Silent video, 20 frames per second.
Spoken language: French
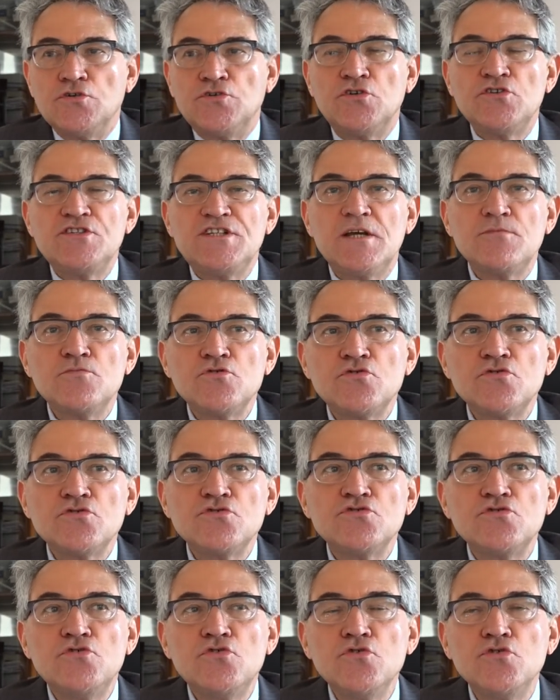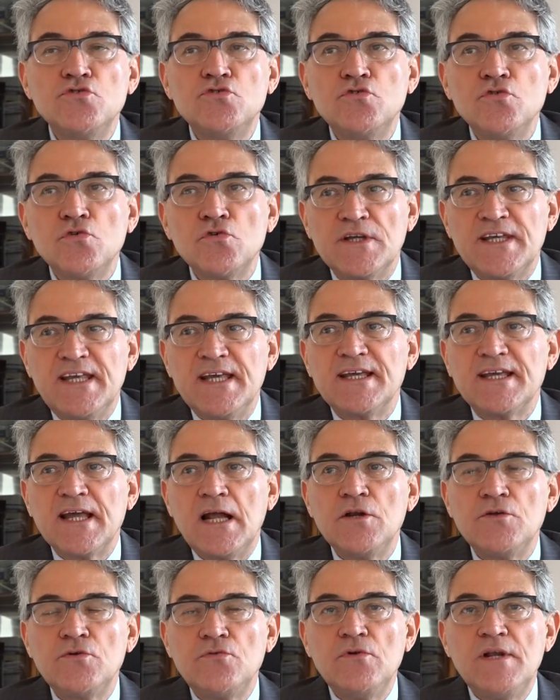Deuxième chose, le taux qui est
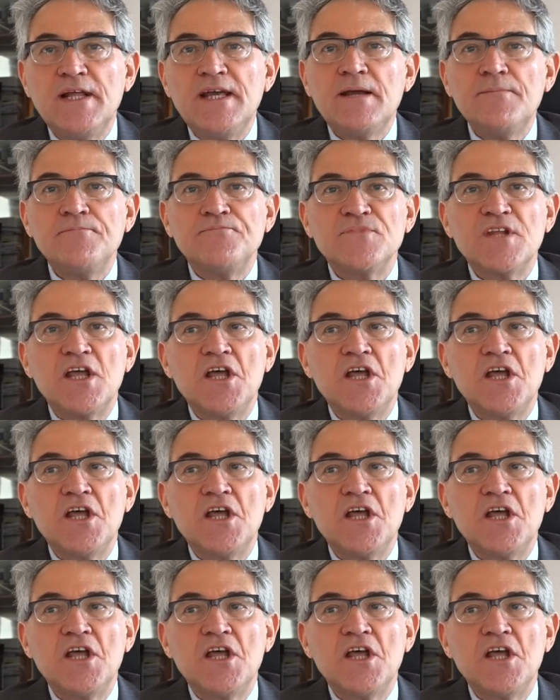calculé